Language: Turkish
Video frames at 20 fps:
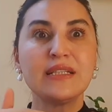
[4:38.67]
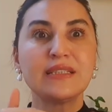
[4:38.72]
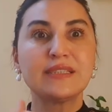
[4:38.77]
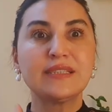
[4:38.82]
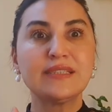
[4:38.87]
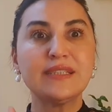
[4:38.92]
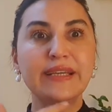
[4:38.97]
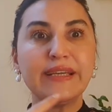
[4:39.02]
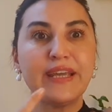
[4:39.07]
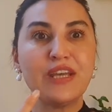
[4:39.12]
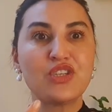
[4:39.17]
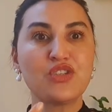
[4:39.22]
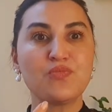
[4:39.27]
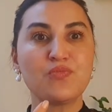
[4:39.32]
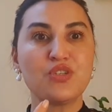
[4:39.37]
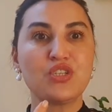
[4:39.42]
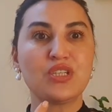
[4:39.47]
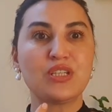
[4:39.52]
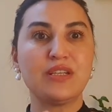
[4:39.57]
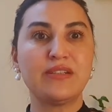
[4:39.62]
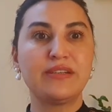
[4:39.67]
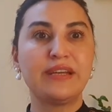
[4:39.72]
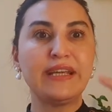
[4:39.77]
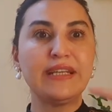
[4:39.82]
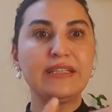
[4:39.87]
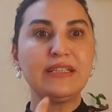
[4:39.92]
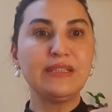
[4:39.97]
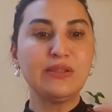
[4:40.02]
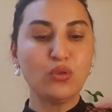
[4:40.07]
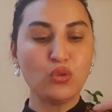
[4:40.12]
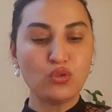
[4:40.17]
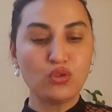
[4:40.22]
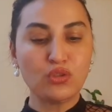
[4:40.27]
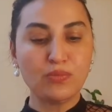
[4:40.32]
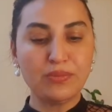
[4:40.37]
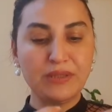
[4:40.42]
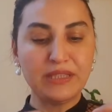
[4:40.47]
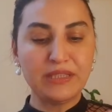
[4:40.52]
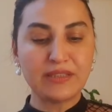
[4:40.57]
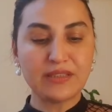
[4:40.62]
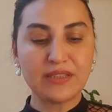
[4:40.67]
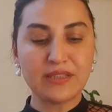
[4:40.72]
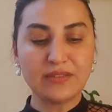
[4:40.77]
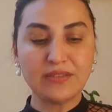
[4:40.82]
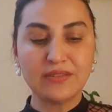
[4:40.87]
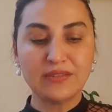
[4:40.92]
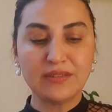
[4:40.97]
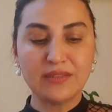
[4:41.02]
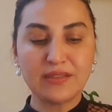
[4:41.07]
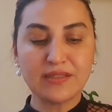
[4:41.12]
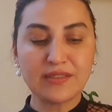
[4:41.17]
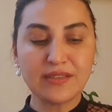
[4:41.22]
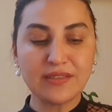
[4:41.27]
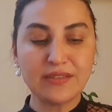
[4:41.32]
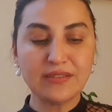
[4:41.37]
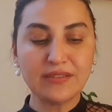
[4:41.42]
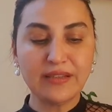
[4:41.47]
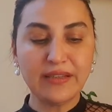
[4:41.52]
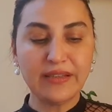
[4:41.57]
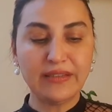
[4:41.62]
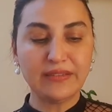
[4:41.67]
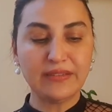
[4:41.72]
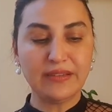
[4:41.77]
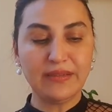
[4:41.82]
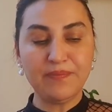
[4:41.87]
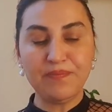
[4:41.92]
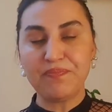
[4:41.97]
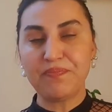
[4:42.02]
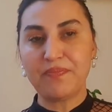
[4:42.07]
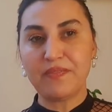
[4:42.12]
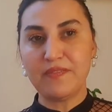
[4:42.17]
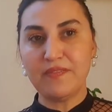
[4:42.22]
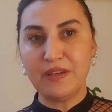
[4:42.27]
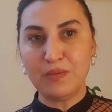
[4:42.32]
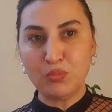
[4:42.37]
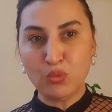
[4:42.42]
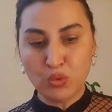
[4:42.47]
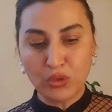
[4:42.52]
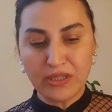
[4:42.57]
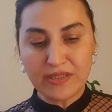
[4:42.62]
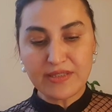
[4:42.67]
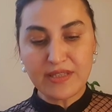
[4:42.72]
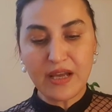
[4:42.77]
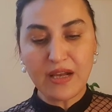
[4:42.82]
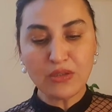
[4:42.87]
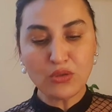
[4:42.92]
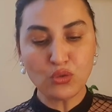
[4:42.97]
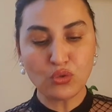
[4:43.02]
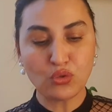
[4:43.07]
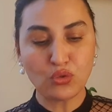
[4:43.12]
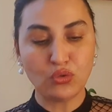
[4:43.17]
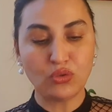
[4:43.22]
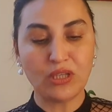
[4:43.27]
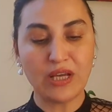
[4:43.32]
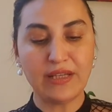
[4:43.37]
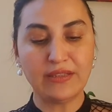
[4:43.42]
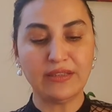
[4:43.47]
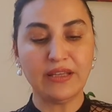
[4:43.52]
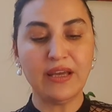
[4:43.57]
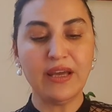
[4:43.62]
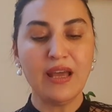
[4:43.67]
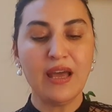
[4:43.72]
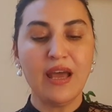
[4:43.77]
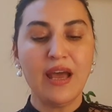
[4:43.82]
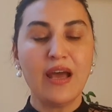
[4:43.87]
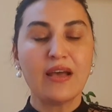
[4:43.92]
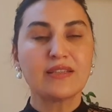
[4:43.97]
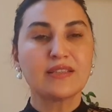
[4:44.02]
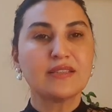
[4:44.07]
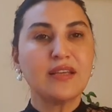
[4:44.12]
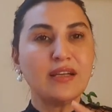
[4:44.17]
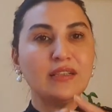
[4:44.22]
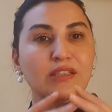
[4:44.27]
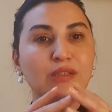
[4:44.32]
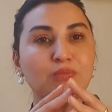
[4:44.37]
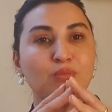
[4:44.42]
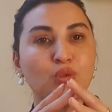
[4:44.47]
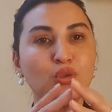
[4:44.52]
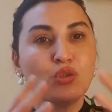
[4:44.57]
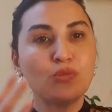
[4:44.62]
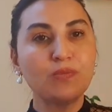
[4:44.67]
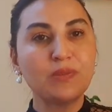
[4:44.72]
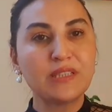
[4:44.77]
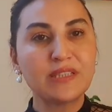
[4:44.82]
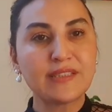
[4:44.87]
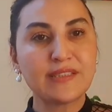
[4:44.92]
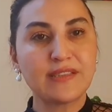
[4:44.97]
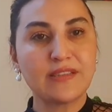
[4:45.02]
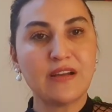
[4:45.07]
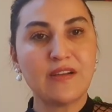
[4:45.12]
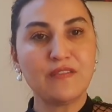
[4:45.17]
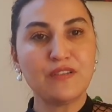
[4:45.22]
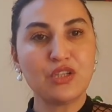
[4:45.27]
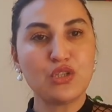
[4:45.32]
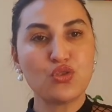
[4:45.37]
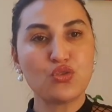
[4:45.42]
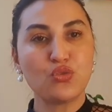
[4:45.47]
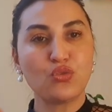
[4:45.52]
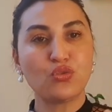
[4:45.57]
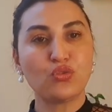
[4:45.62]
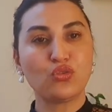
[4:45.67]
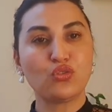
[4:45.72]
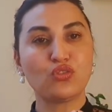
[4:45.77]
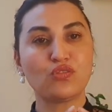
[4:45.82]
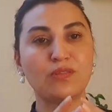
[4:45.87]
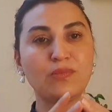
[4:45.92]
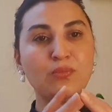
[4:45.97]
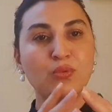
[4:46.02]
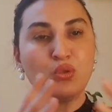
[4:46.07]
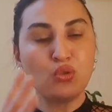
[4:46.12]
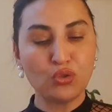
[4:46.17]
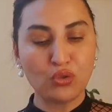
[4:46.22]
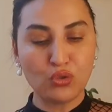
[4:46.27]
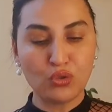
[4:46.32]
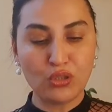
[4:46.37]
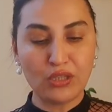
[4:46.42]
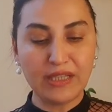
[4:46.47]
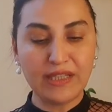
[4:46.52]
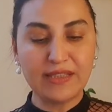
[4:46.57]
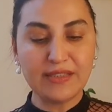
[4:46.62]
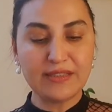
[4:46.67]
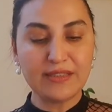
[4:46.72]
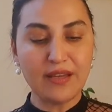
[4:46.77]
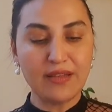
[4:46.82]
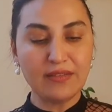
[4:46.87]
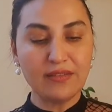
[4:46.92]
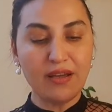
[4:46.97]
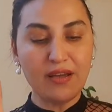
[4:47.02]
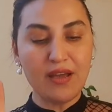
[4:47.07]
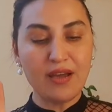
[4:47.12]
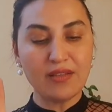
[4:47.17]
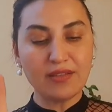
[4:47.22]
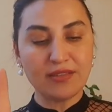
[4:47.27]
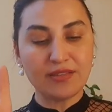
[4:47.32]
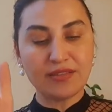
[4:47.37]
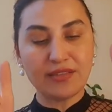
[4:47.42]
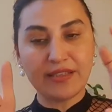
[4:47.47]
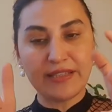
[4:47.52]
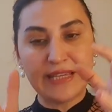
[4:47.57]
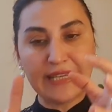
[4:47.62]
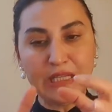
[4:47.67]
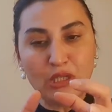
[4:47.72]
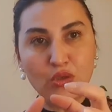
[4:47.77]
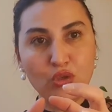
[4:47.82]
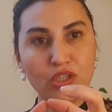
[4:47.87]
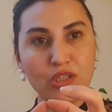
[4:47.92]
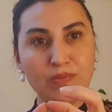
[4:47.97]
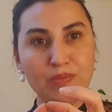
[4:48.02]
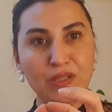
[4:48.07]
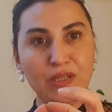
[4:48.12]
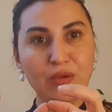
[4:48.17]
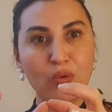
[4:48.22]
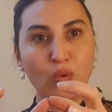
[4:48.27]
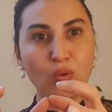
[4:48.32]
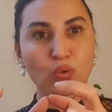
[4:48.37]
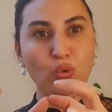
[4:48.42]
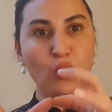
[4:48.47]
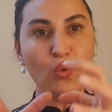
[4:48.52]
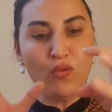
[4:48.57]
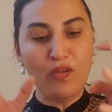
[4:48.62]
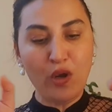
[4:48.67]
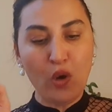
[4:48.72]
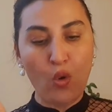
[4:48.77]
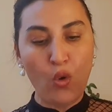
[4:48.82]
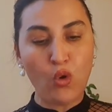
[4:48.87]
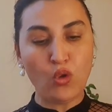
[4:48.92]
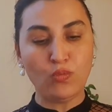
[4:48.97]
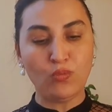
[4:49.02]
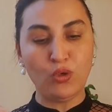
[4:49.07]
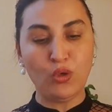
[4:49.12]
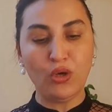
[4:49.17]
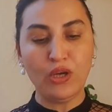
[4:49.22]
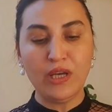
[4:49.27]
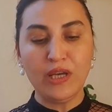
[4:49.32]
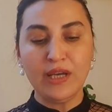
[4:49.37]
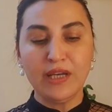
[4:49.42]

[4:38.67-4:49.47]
Size geçmişte renkli gözlü bir insanın nazarı değdi ve bu nazar yüzünden de Sanki büyük bir sınav yaşıyorsunuz ve bir sürü insan hayatınıza geliyor gibi oluyor ve olmuyor.